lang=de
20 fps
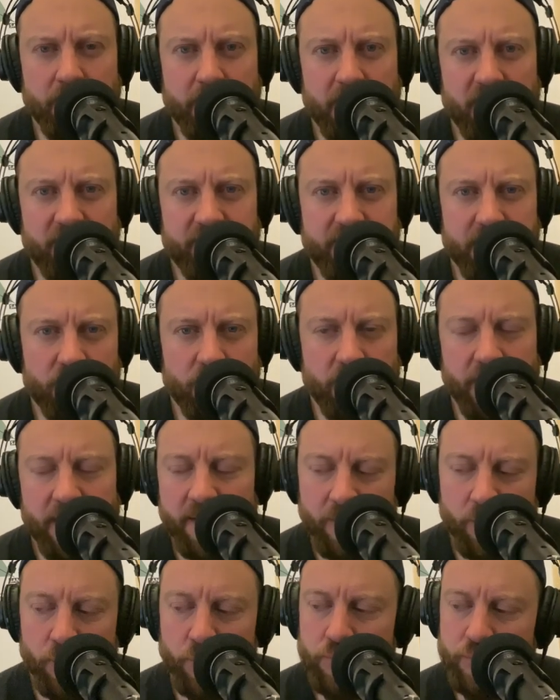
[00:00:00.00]
meinen
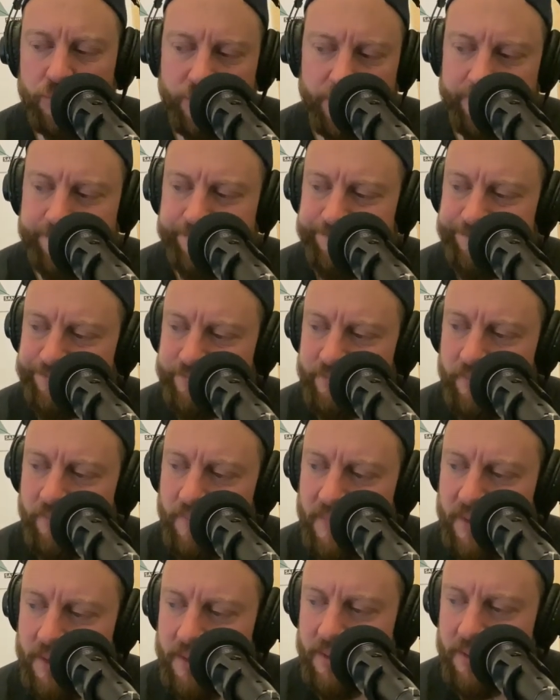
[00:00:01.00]
virtuellen Hut.
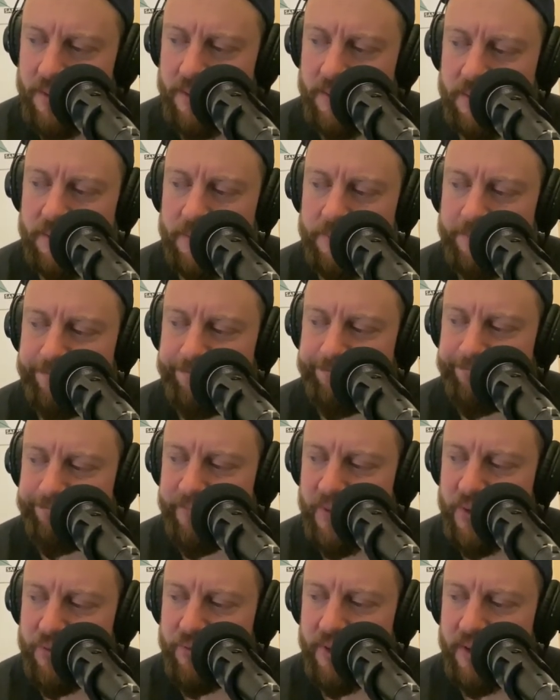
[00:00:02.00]
Ähm,
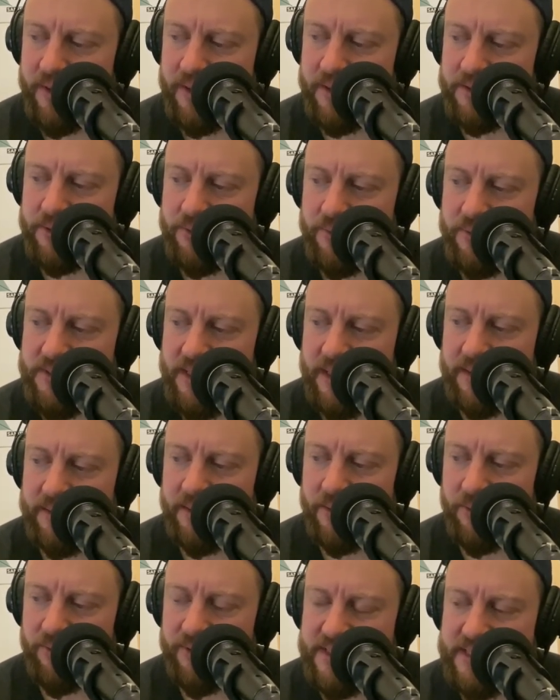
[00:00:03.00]
das finde ich ganz
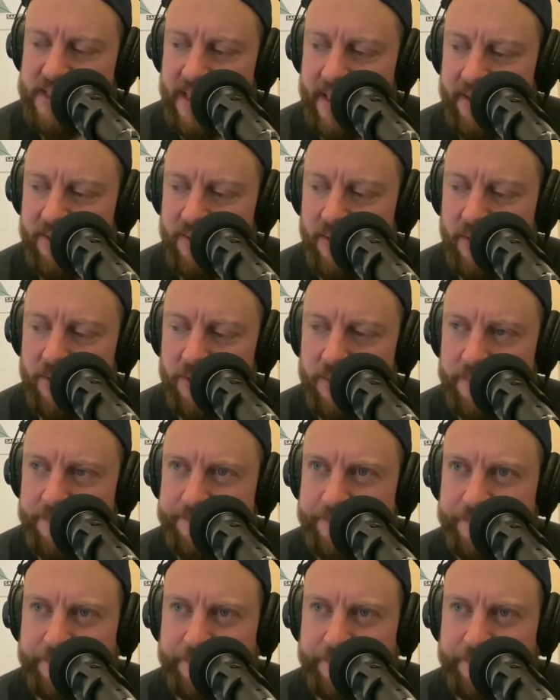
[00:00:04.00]
großartig. Und es zeigt auch,